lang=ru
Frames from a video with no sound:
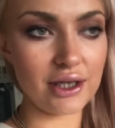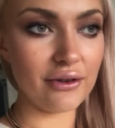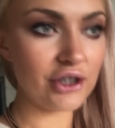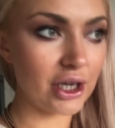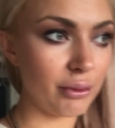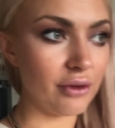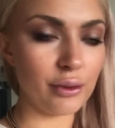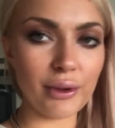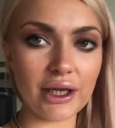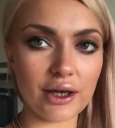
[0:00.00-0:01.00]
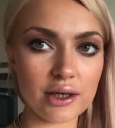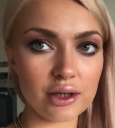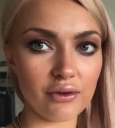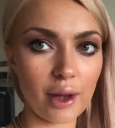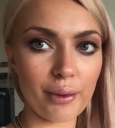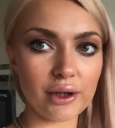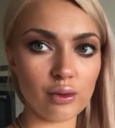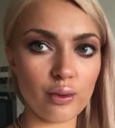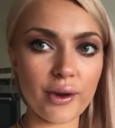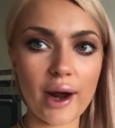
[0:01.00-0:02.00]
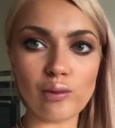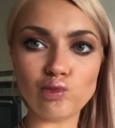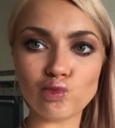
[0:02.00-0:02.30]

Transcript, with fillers: с девочками выпили красного вина, поэтому у меня,